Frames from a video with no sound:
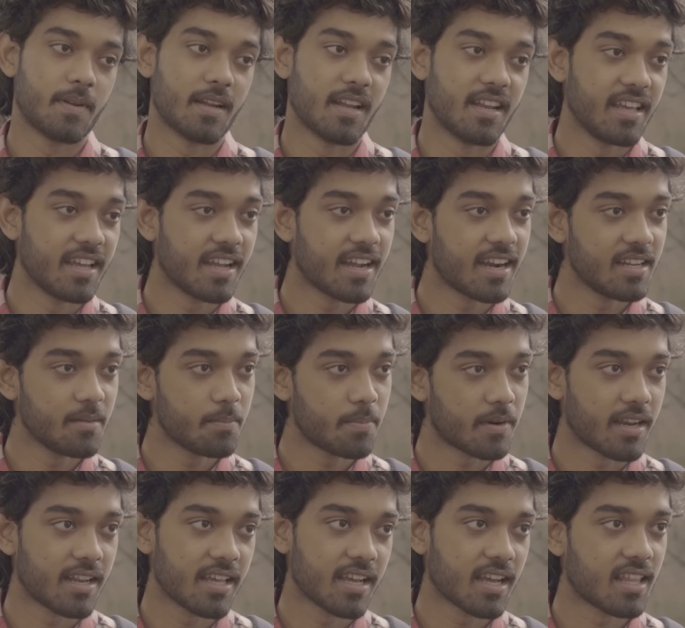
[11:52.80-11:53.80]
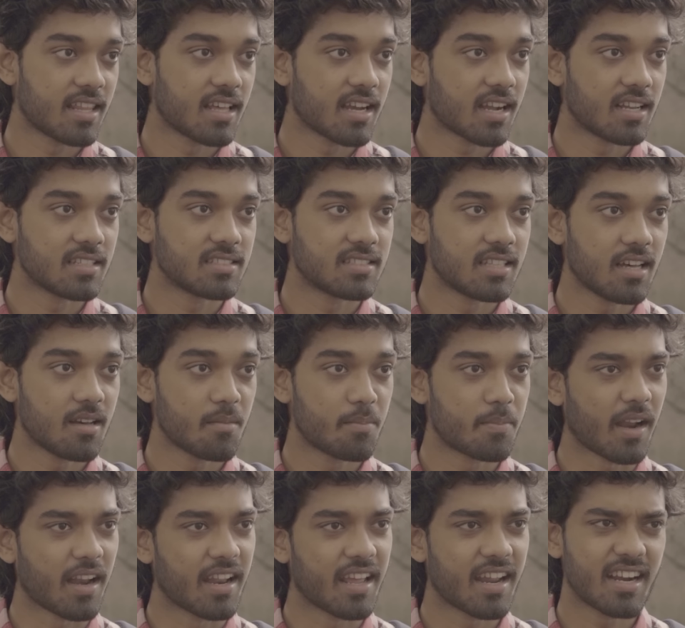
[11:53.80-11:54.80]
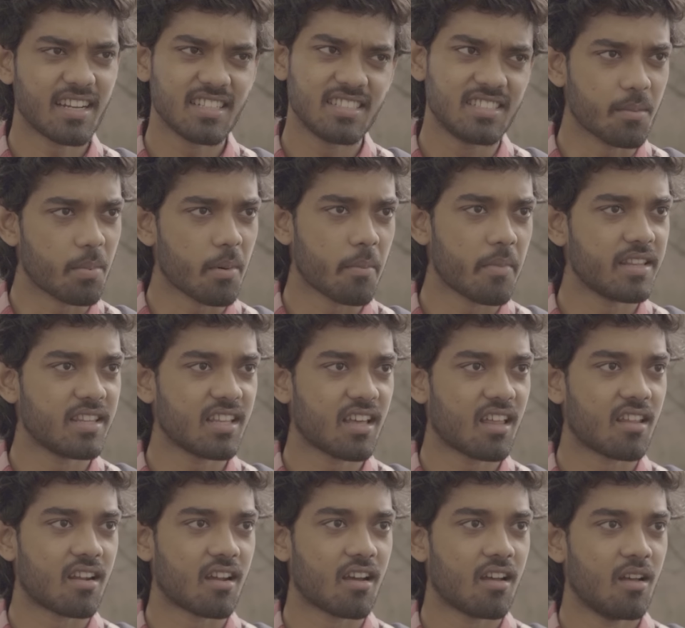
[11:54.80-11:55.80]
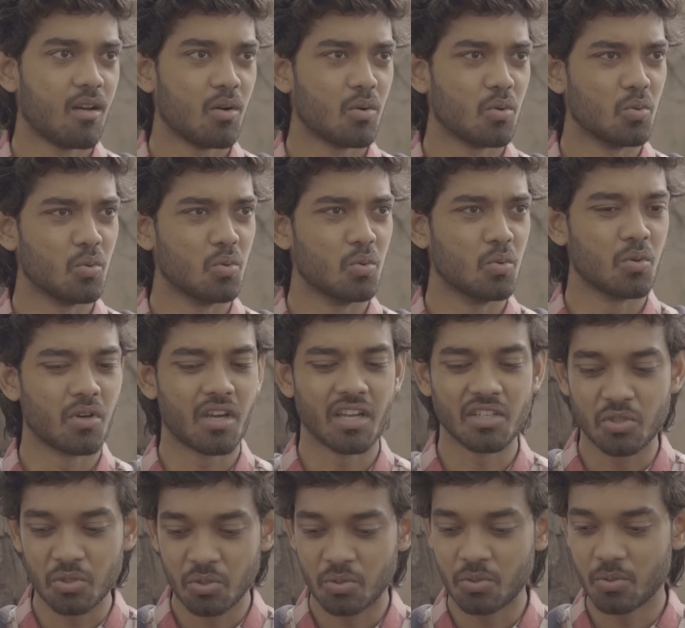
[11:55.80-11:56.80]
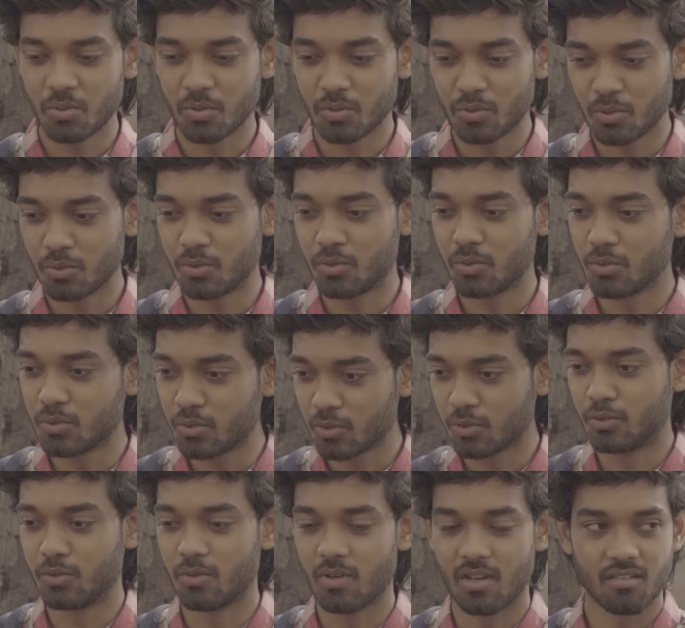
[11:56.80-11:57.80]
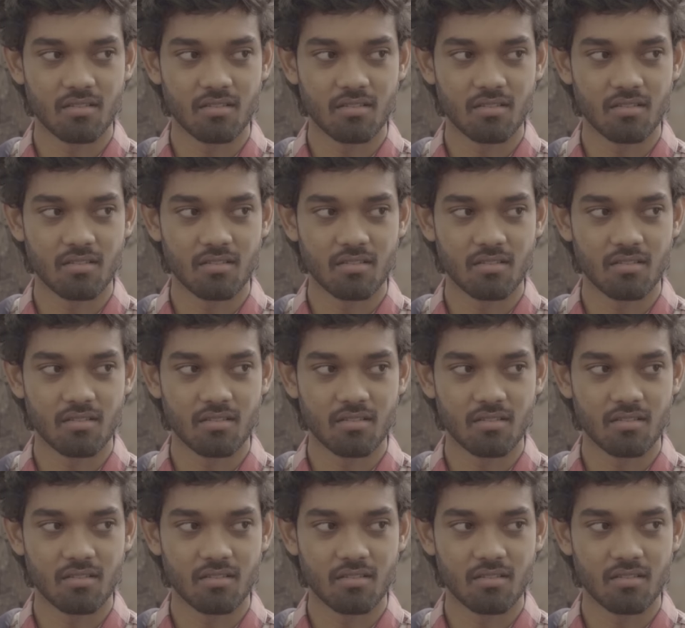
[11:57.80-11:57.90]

ప్రణయగాడి ప్రణయ్ కాదా కాస్త ప్రణయగాడి జపమైంది కదరా ఊకే శుష్యు శుష్యు శుష్యు